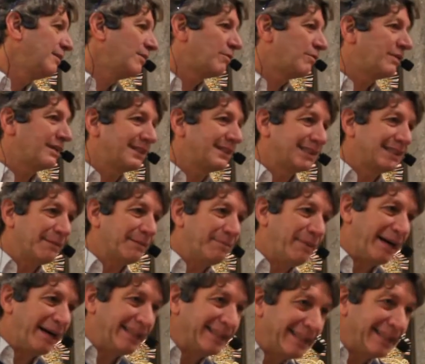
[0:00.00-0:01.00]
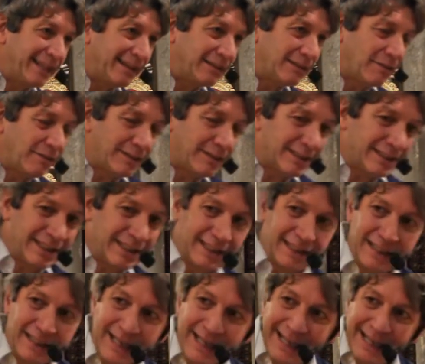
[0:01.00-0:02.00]
Questa, panna,
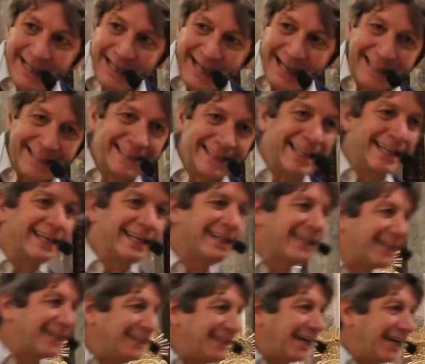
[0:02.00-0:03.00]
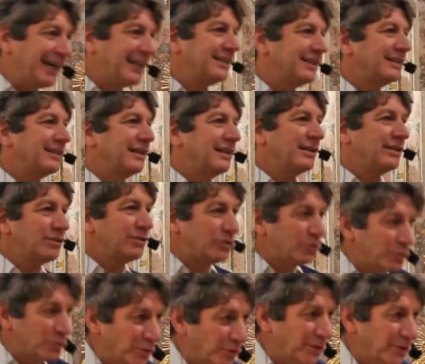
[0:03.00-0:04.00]
questa canna incrinata,
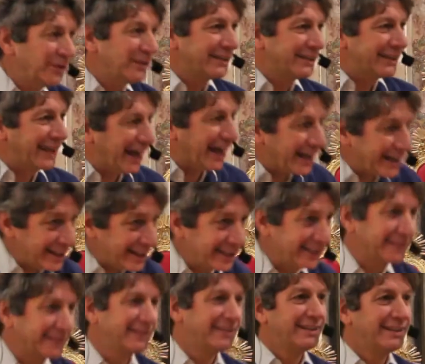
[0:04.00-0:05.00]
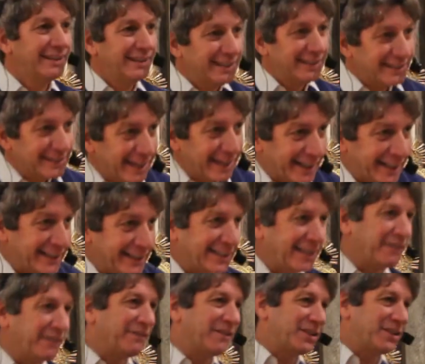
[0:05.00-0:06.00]
su, dai, dai che ce
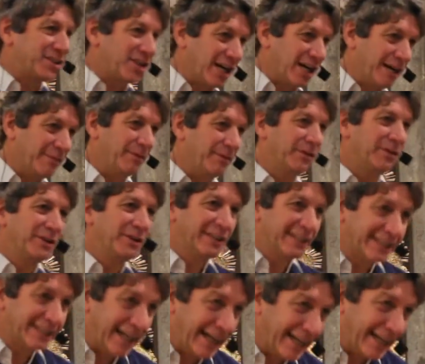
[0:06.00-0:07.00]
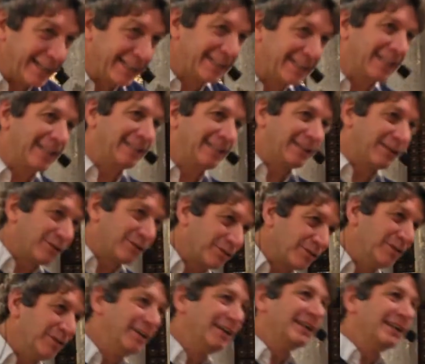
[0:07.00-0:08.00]
la facciamo, dai che ti ritiro
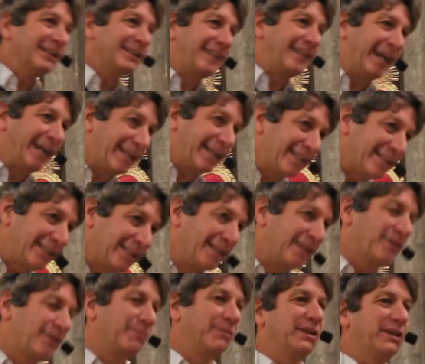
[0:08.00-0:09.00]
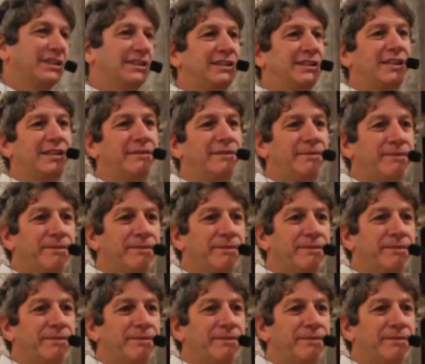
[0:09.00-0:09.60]
su, dai che si ricomincia.